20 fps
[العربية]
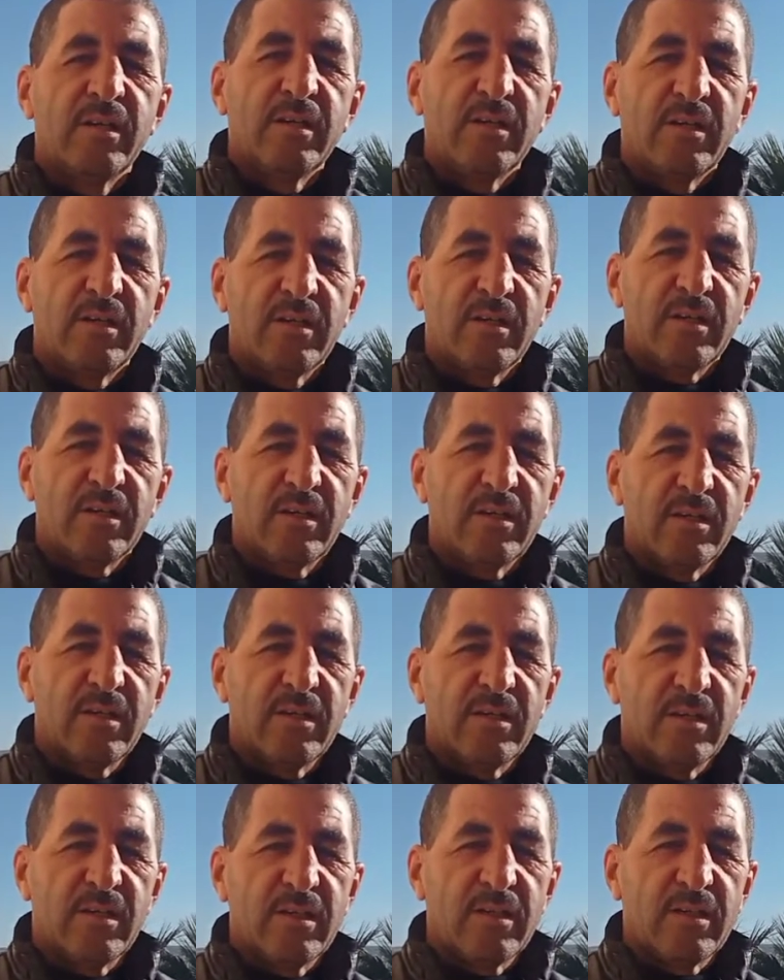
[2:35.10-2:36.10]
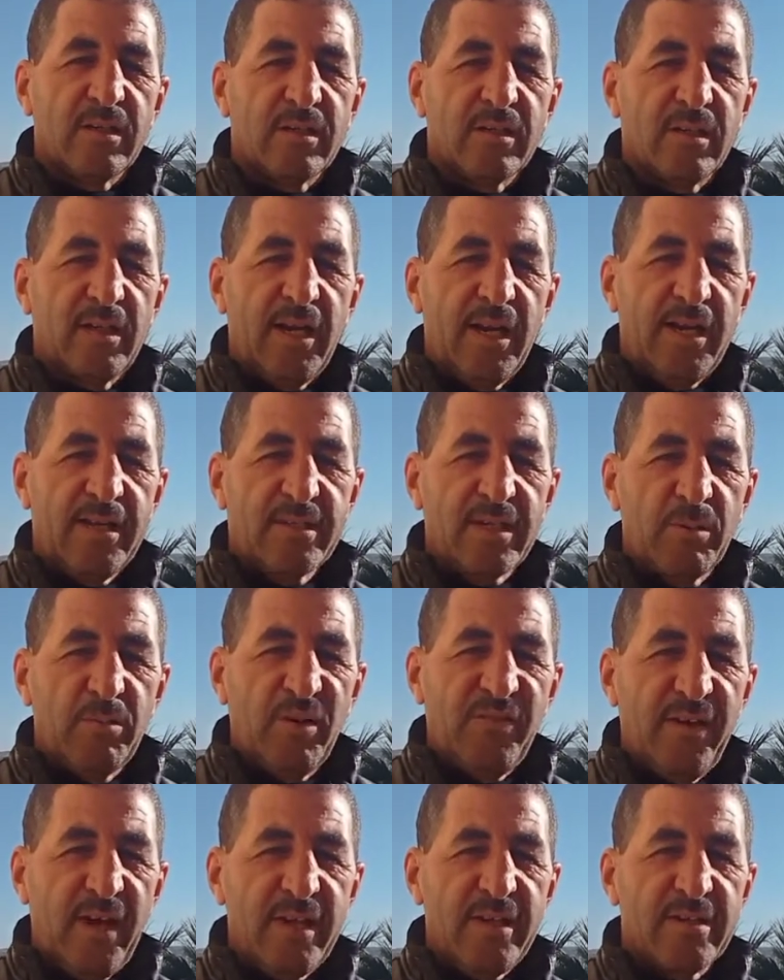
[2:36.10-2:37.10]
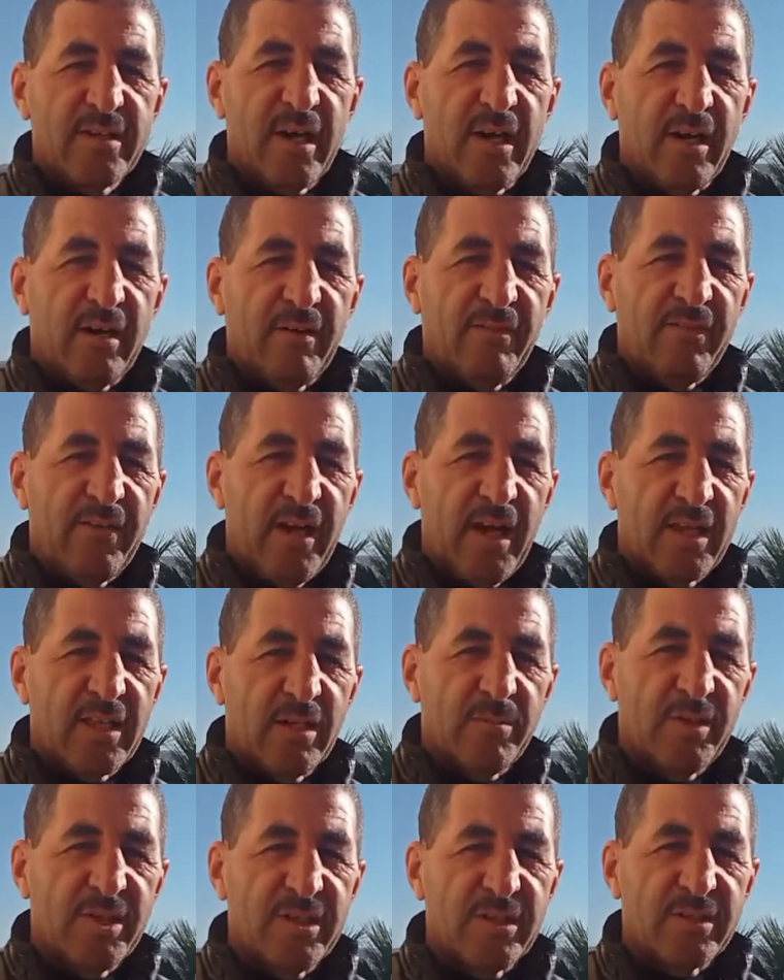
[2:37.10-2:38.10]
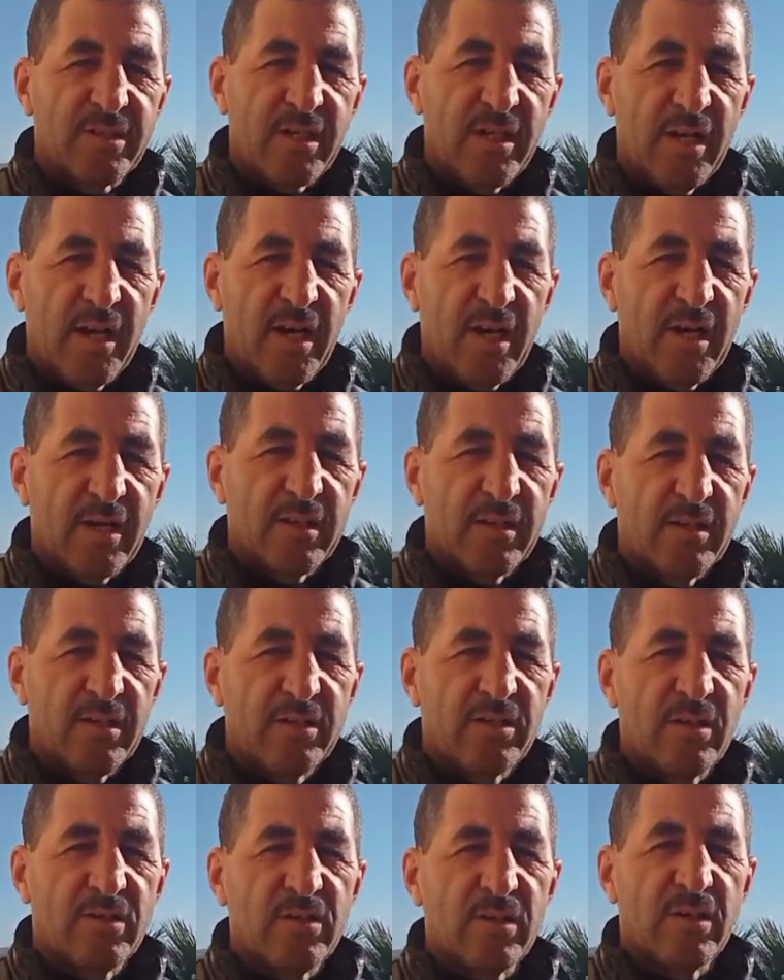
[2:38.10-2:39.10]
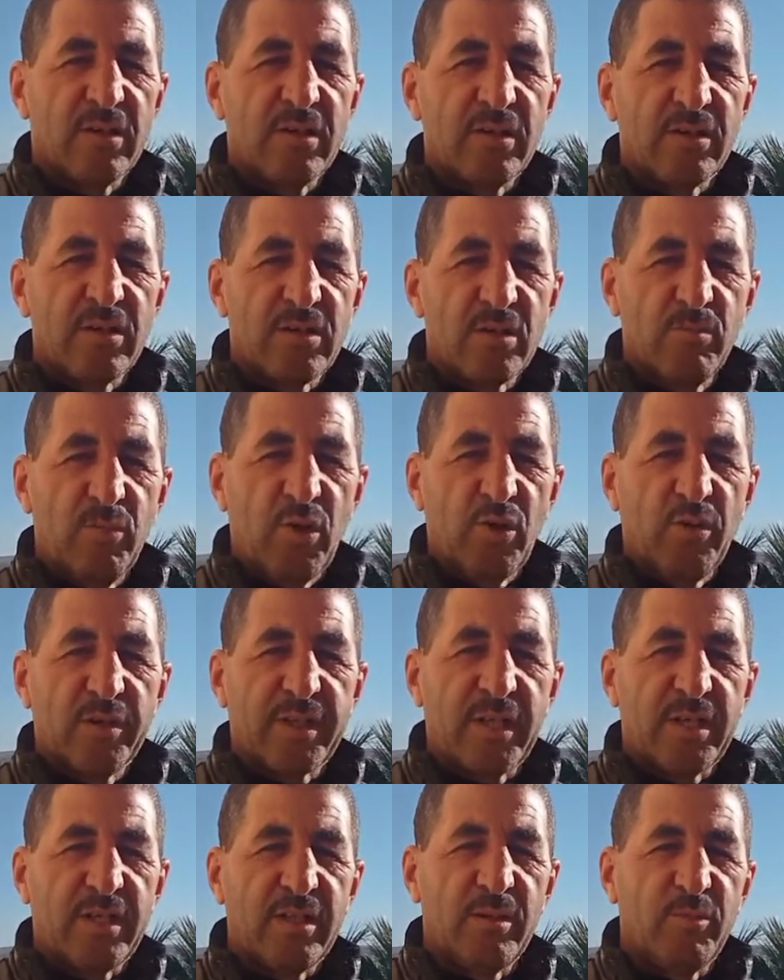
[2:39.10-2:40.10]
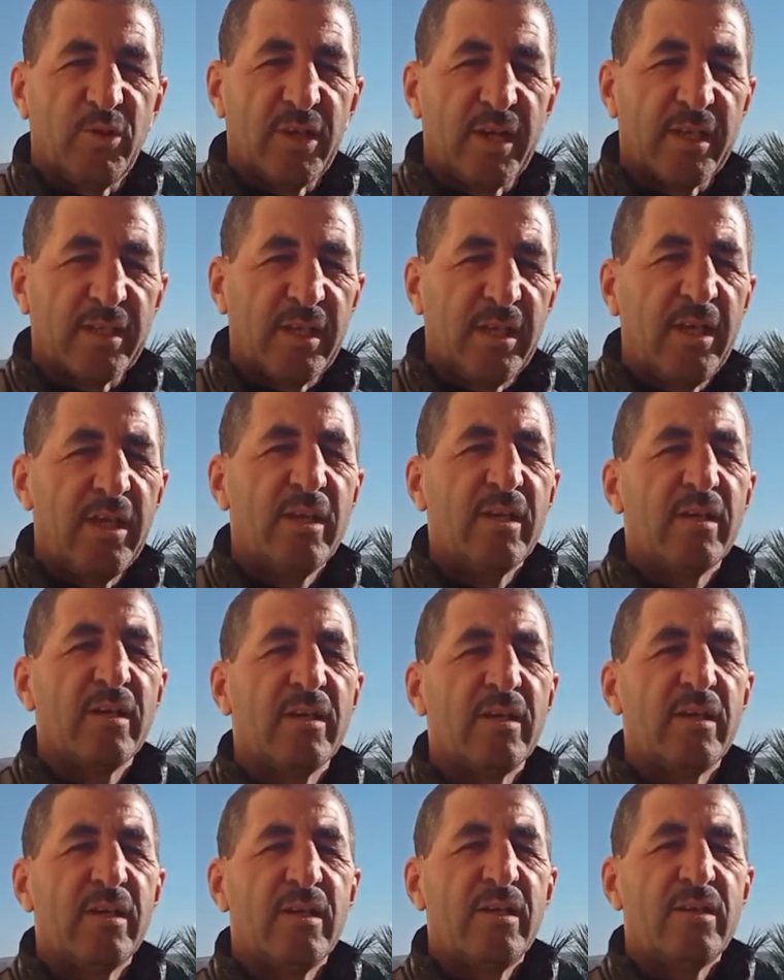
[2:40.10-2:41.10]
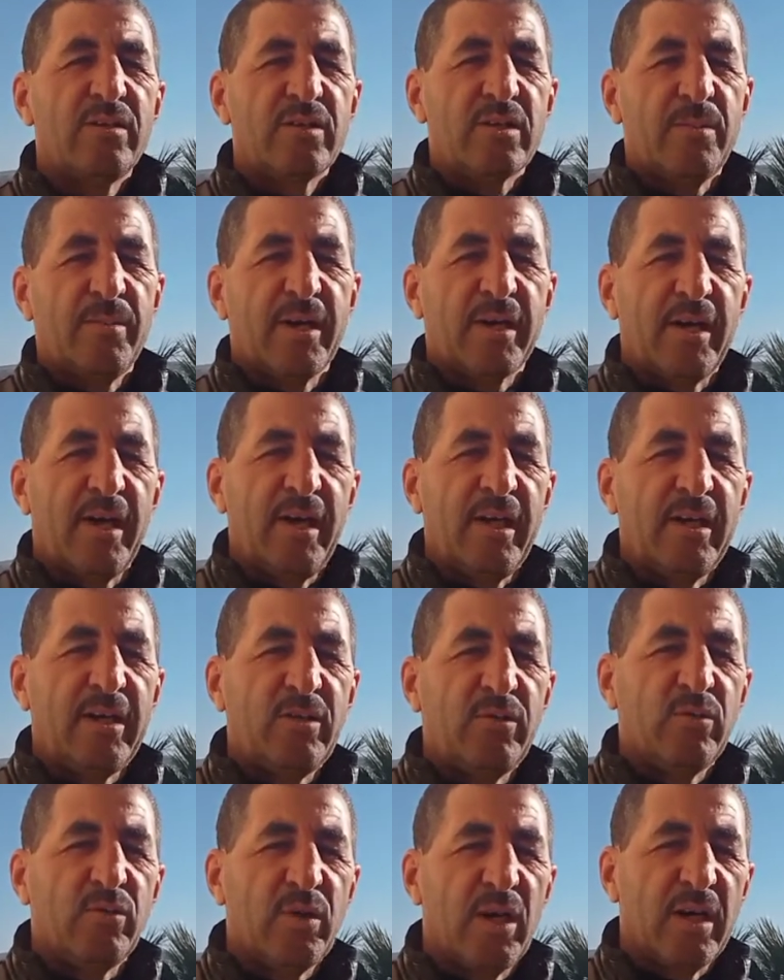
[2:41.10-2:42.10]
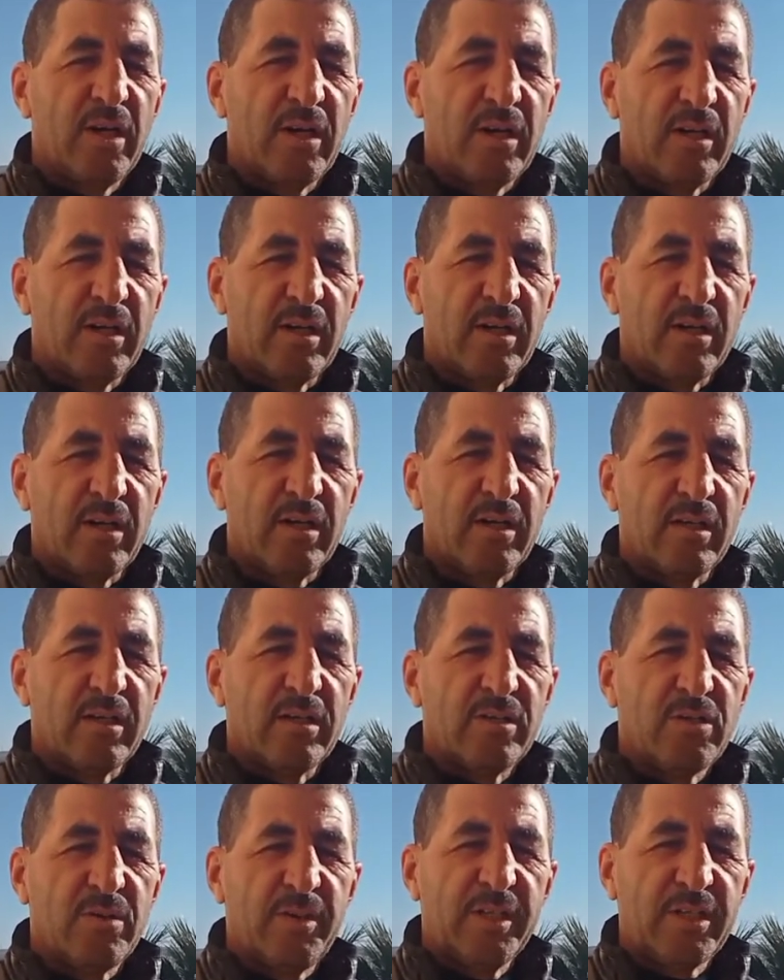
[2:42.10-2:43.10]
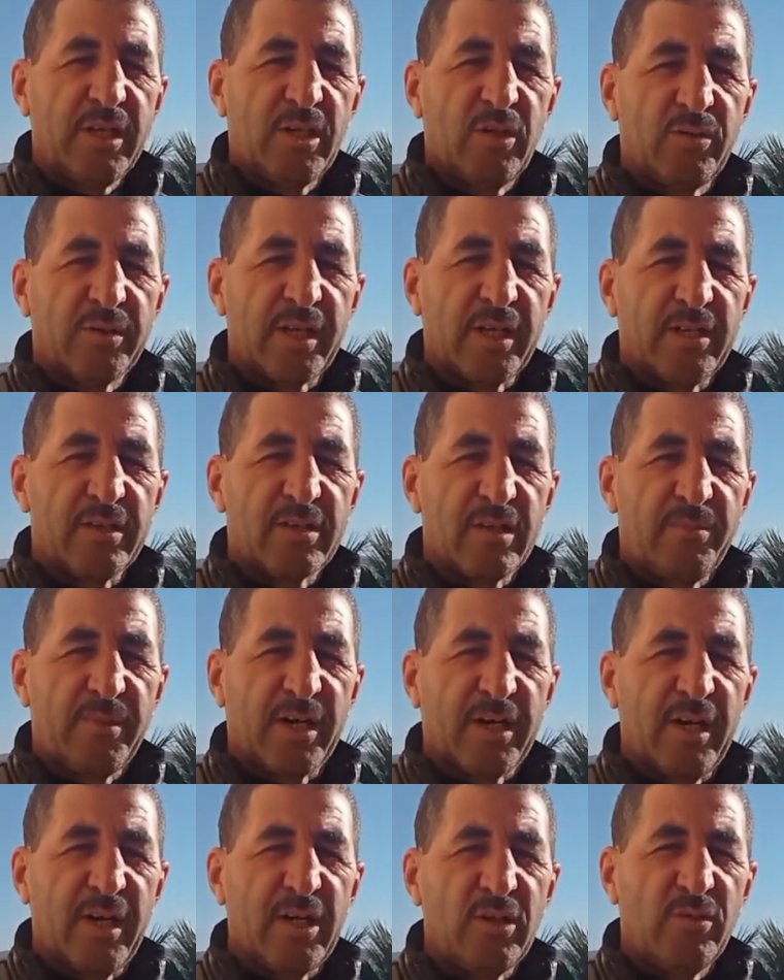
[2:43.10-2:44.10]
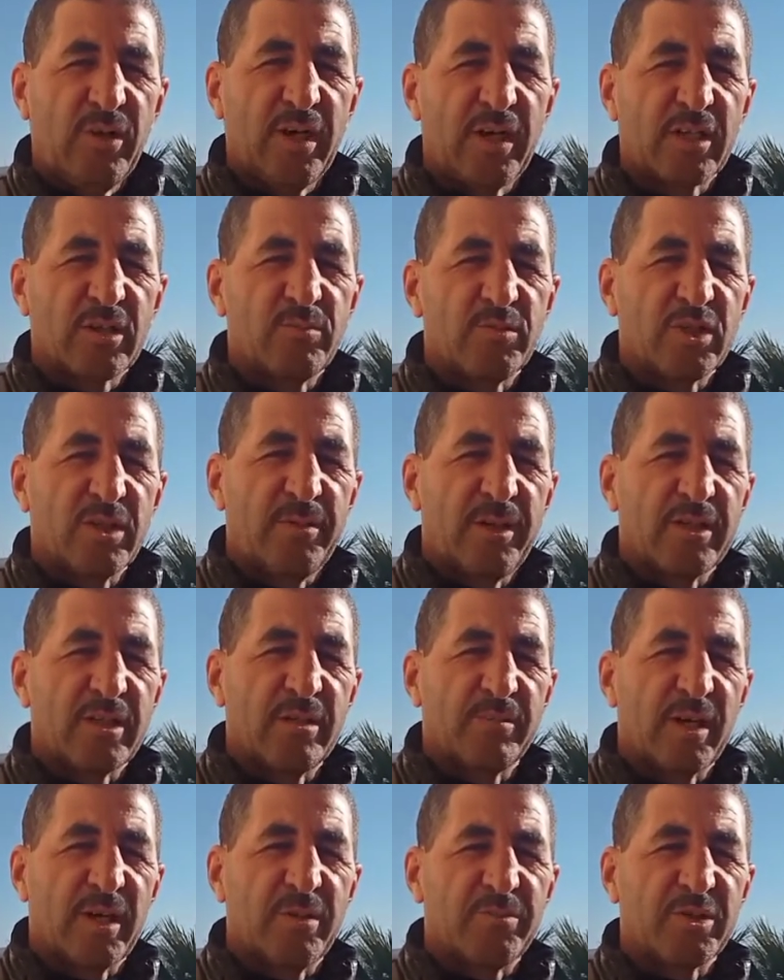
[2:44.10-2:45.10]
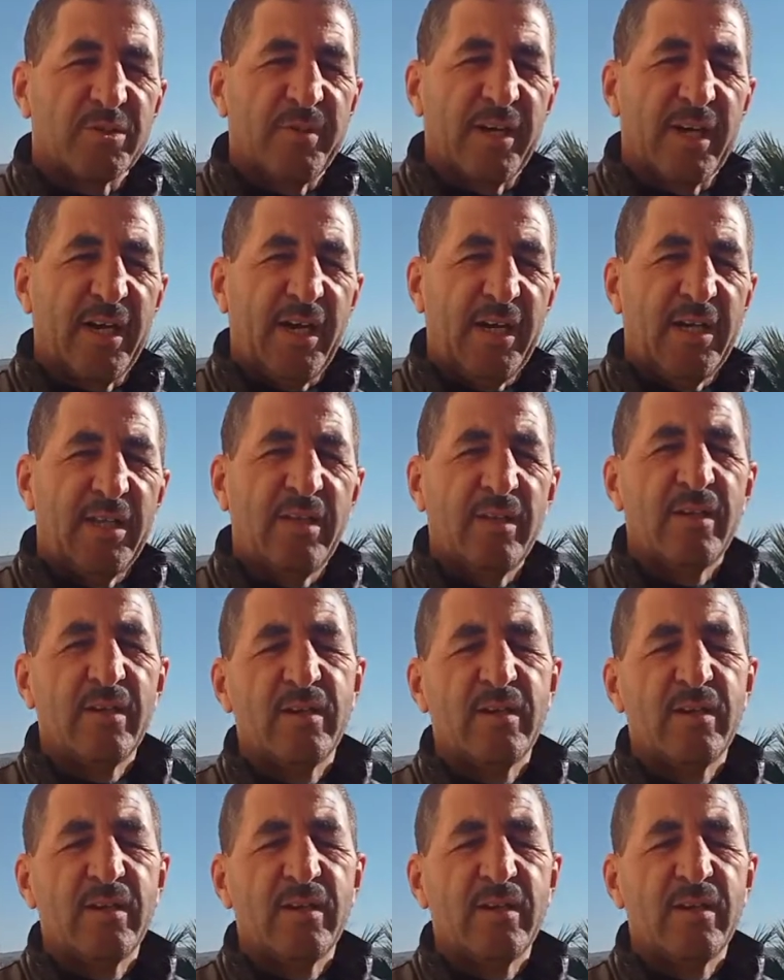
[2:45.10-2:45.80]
آه، الأحزاب الفائزة في هذا المجلس هي التجمع الوطني الديمقراطي تسع مقاعد وجبهة الحل الوطني تسع مقاعد وحركة المجتمع السلمي خمس مقاعد